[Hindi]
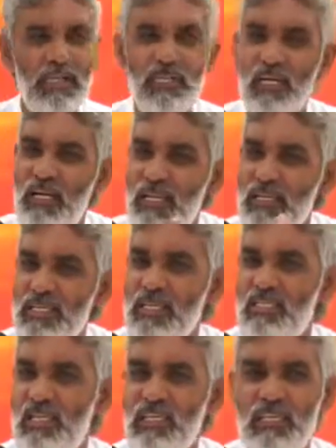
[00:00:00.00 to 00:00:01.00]
एक
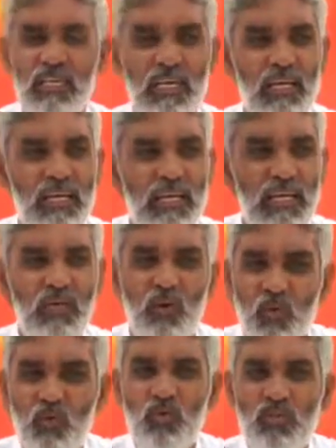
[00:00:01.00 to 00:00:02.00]
क्रिएशन एक
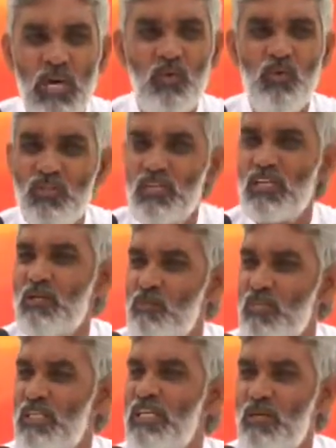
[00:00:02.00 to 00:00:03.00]
ऊर्जा को जन्म
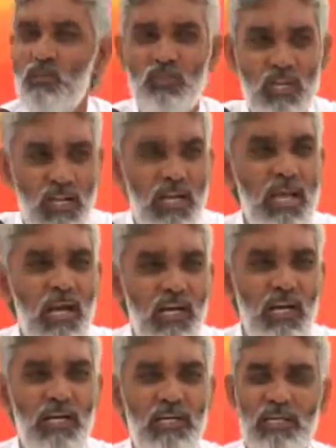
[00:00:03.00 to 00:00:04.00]
दे कुछ नया
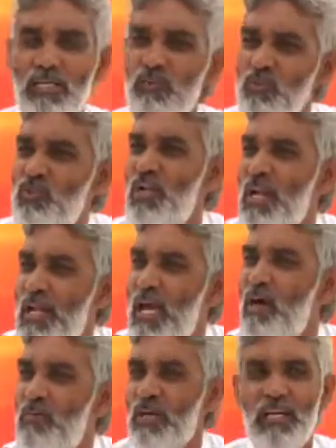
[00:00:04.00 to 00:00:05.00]
करने के लिए कुछ
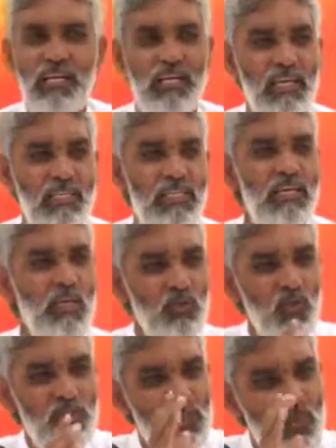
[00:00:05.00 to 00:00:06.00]
नया बढ़ने के लिए
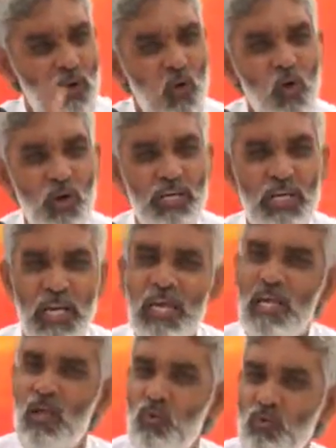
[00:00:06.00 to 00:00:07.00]
जो चीज हो रही है
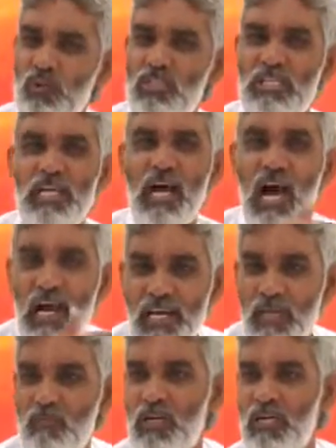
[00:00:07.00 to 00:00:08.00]
उससे
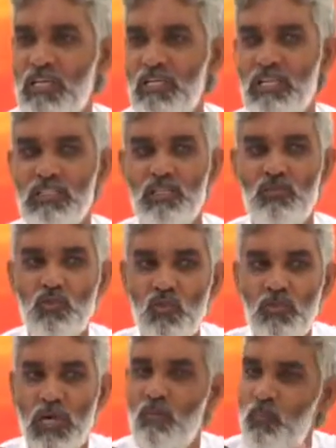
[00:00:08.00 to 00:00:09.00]
आगे बढ़ने के लिए जो
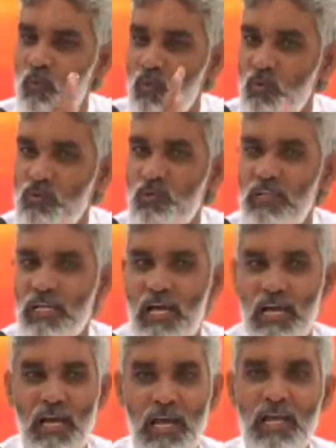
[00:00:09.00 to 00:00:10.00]
हमारे पूर्वजों ने
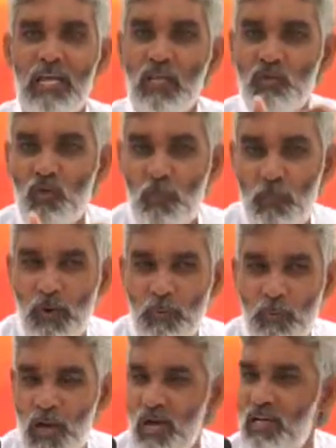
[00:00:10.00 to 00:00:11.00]
कराया है जो
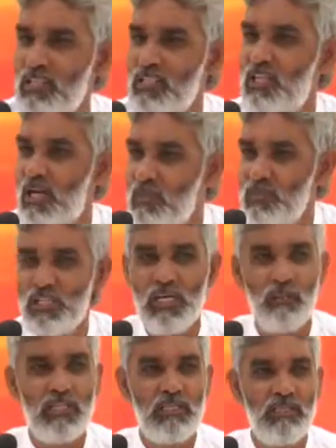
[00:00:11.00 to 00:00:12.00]
परंपरागत धर्म से
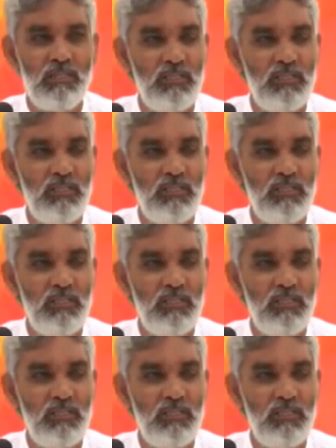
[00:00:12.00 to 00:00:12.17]
हमने